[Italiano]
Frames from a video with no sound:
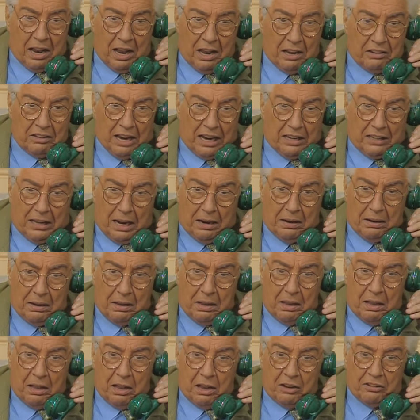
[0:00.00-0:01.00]
Senta,
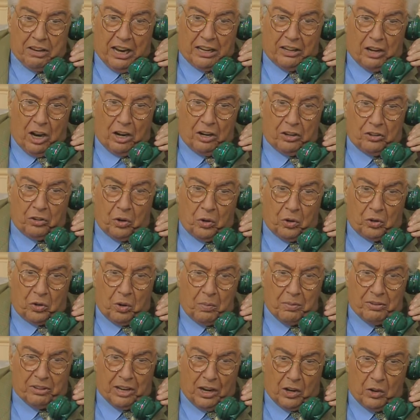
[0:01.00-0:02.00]
senta adesso il
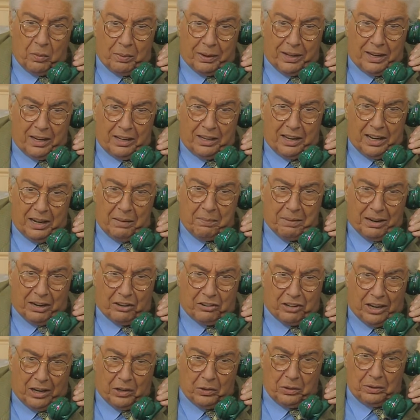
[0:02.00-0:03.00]
commissario brigadiere
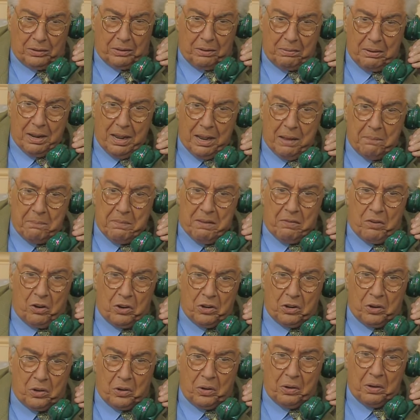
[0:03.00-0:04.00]
maresciallo, mi
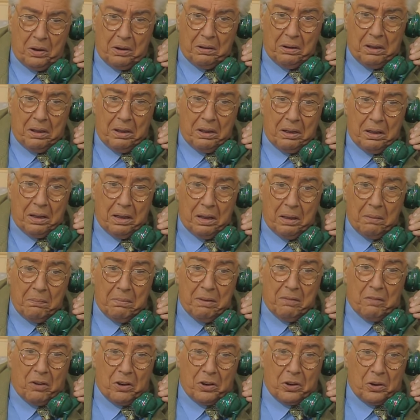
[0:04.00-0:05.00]
vogliono, mi
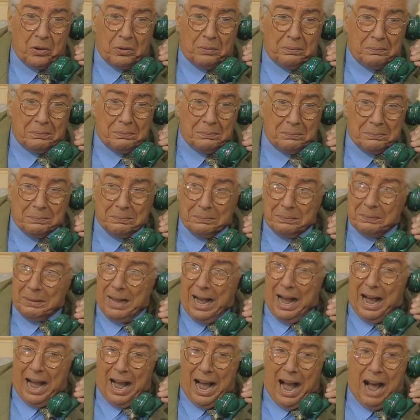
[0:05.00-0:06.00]
vogliono
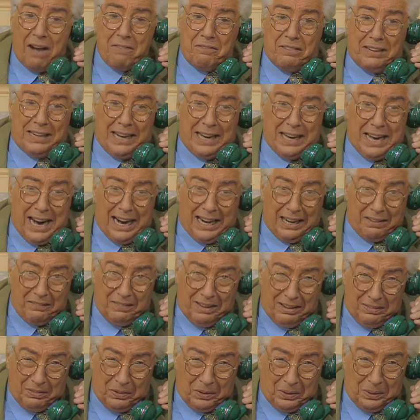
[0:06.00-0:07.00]
avvelenare
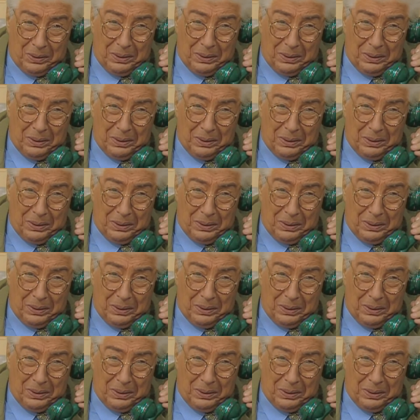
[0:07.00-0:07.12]
vivo.